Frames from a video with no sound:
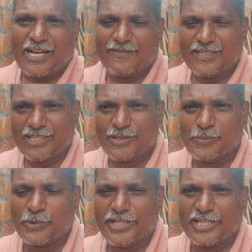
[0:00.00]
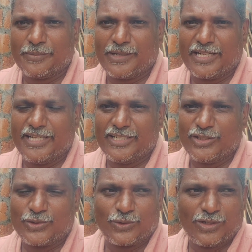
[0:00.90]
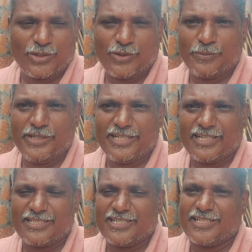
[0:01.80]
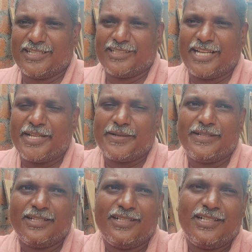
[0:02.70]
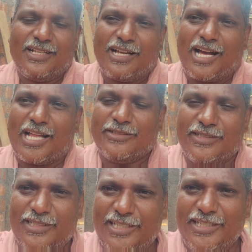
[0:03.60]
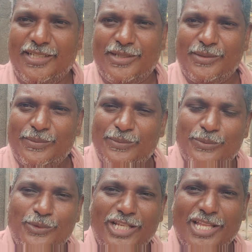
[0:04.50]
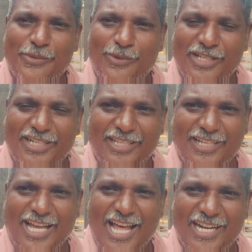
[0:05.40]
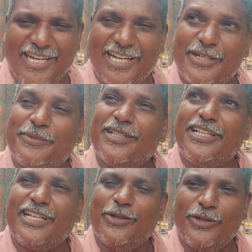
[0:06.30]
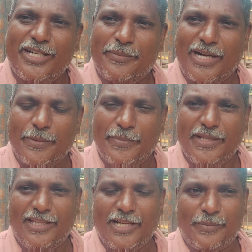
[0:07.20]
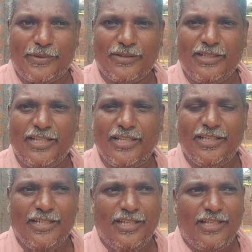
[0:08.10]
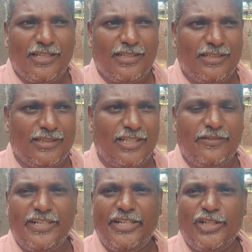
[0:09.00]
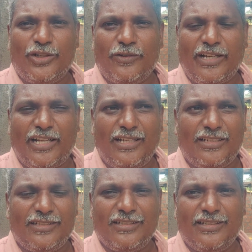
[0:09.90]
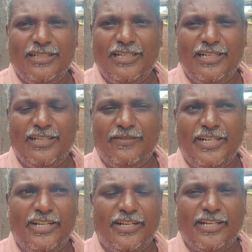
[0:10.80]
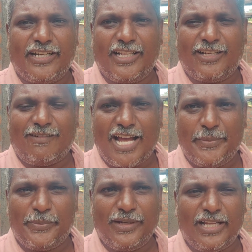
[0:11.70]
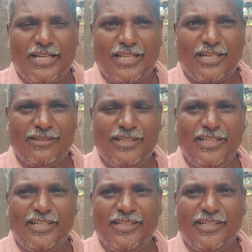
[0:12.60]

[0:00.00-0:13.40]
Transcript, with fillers: அவங்களுக்கு புரிகிற மாதிரி எடுத்து சொல்லணும் அப்படின்னு நினச்சிக்கிட்டு இருந்தேன் அது வந்து முடியாது போல் இருக்குது காரணம் என்னன்னு பார்த்தீங்கன்னா ஒரே மழை பெய்யுது அப்போ வந்து இந்த வீடியோவை நின்று வீடியோ எடுக்கிறதுக்கு வாய்ப்பு இல்லை அதாவது